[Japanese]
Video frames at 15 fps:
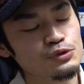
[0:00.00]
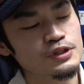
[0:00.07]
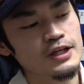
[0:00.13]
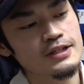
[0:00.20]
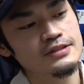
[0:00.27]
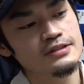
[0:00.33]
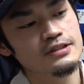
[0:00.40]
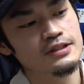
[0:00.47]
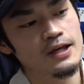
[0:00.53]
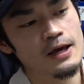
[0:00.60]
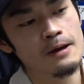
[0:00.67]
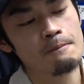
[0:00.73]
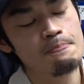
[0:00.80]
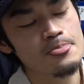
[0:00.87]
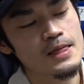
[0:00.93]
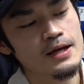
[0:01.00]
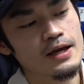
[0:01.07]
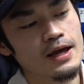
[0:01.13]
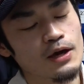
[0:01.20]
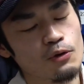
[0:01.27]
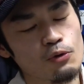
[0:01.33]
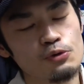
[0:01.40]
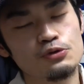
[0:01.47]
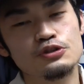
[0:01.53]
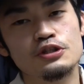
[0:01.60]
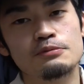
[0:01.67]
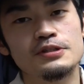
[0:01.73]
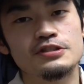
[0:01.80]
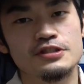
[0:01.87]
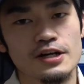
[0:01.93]
に大好きで、えー、購入し
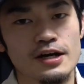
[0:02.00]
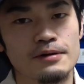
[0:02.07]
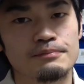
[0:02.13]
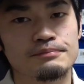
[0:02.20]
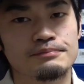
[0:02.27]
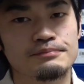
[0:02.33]
ました。